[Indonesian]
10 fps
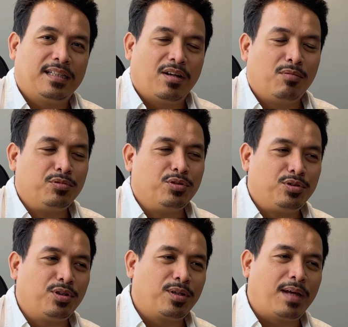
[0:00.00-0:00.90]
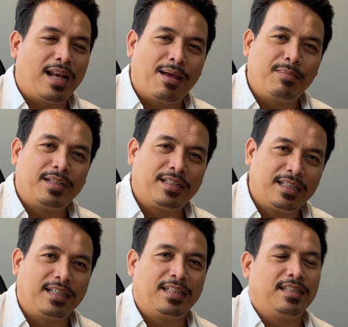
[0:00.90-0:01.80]
Om jujur ngalamin
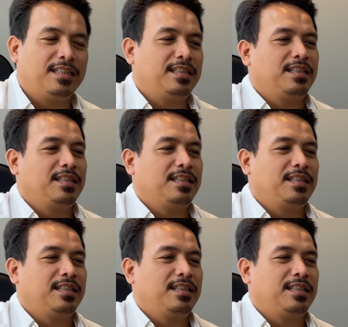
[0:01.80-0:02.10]
sendiri.